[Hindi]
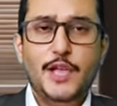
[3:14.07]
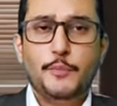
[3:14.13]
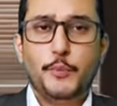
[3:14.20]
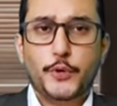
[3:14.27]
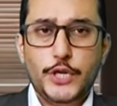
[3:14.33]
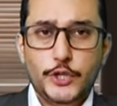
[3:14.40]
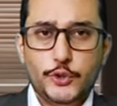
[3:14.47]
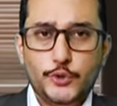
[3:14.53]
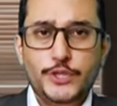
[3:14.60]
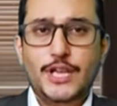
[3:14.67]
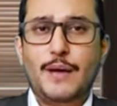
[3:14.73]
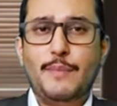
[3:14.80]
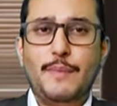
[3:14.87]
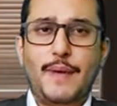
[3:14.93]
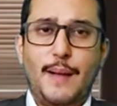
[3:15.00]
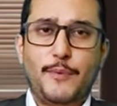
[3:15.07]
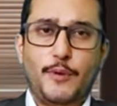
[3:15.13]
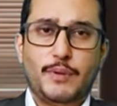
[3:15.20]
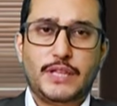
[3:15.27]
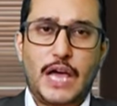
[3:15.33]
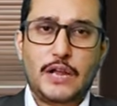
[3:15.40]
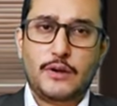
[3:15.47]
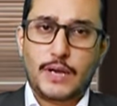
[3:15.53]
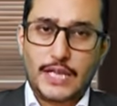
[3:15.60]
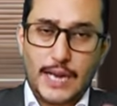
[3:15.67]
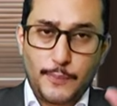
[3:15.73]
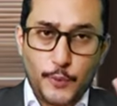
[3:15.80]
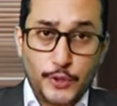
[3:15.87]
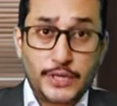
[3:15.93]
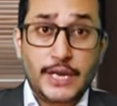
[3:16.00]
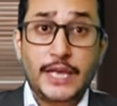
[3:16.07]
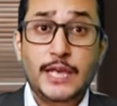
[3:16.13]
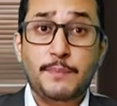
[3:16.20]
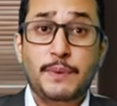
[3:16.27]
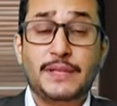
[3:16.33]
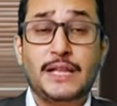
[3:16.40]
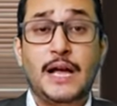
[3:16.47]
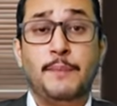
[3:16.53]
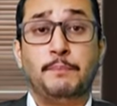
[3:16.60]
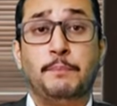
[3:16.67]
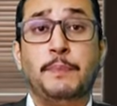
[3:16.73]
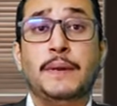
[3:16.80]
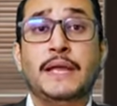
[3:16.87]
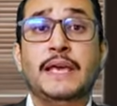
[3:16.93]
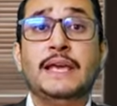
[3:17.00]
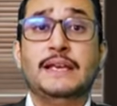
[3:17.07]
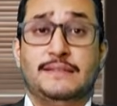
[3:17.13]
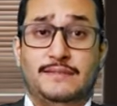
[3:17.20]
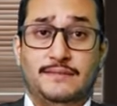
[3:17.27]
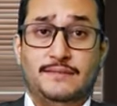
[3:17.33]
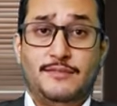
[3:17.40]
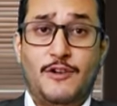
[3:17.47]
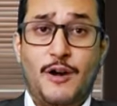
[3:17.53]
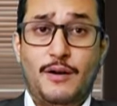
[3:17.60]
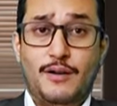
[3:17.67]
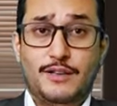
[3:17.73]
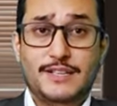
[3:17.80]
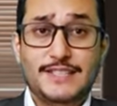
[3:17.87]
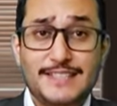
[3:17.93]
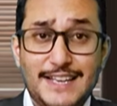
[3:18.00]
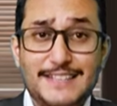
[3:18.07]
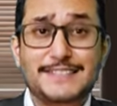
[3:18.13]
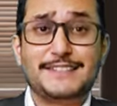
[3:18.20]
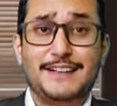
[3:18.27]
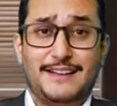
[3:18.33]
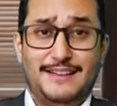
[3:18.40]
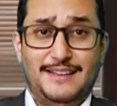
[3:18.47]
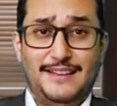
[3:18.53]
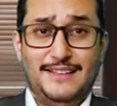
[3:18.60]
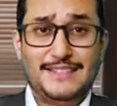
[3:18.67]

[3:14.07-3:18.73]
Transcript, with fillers: पूरी दुनिया में मैं आपको बता रहा हूं अगर आपको नहीं पता प्लीज रिसर्च कर लें